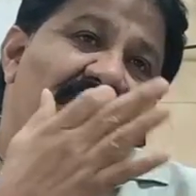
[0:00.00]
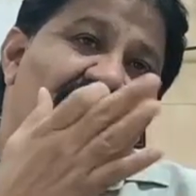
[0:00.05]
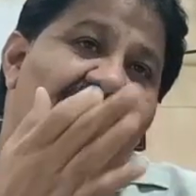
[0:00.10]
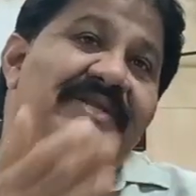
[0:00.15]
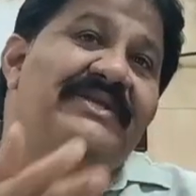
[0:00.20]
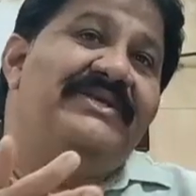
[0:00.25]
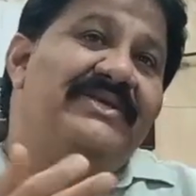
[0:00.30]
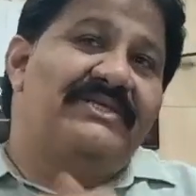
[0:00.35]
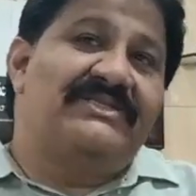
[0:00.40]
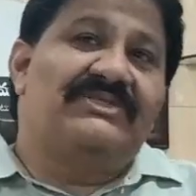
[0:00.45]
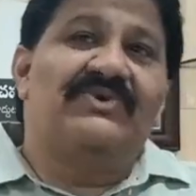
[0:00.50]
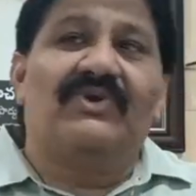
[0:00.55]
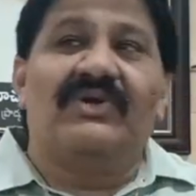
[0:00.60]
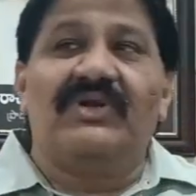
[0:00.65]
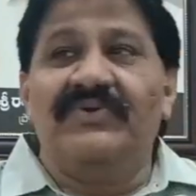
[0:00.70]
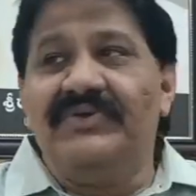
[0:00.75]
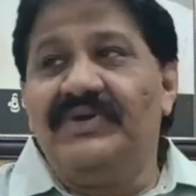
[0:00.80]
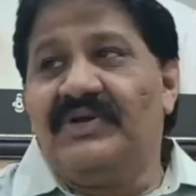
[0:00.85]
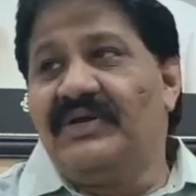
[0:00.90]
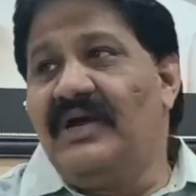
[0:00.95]
ఈ
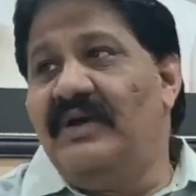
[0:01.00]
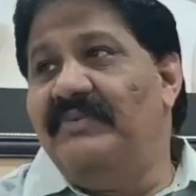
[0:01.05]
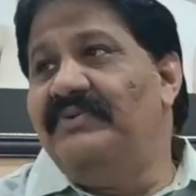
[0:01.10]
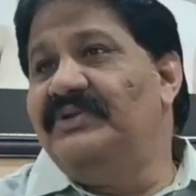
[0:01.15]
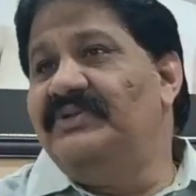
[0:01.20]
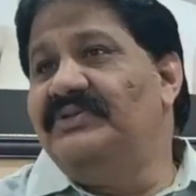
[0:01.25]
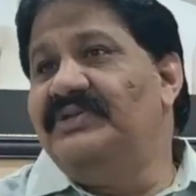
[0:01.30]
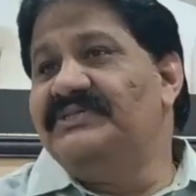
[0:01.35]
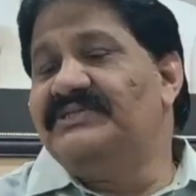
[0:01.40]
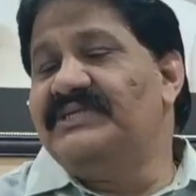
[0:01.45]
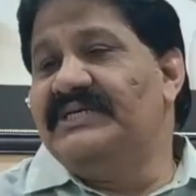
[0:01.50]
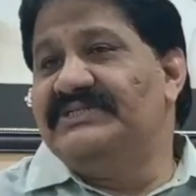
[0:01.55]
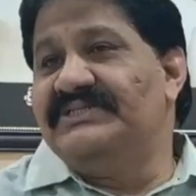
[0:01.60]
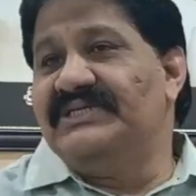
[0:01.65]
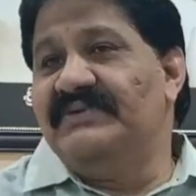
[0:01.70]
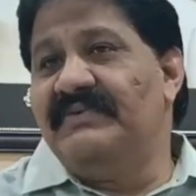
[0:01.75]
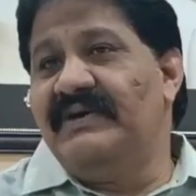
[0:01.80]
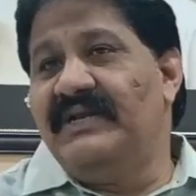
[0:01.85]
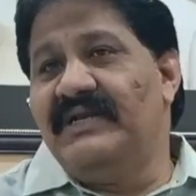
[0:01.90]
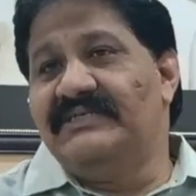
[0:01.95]
నియోజకవర్గం యొక్క అభివృద్ధి
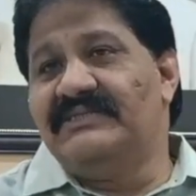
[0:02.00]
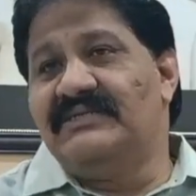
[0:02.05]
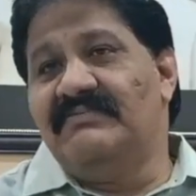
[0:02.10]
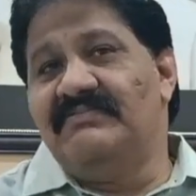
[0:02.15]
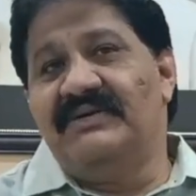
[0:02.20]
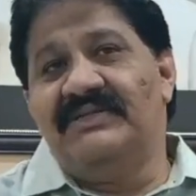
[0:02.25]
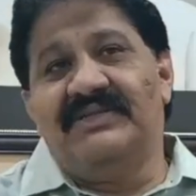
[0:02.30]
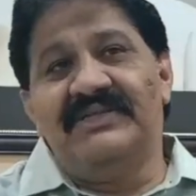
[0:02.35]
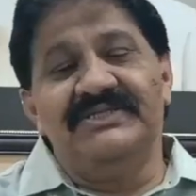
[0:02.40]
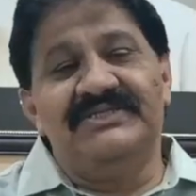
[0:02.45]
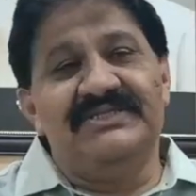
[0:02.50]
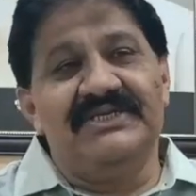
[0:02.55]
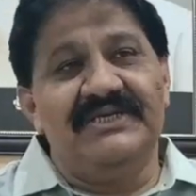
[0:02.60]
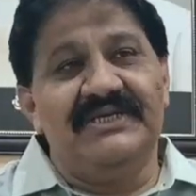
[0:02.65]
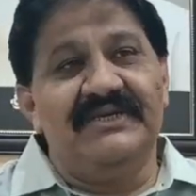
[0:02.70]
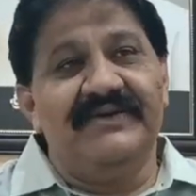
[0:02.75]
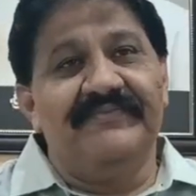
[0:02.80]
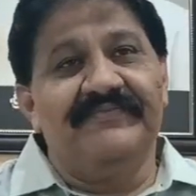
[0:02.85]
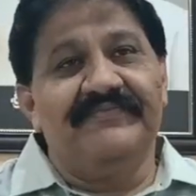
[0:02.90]
సంక్షేమానికి సంబంధించి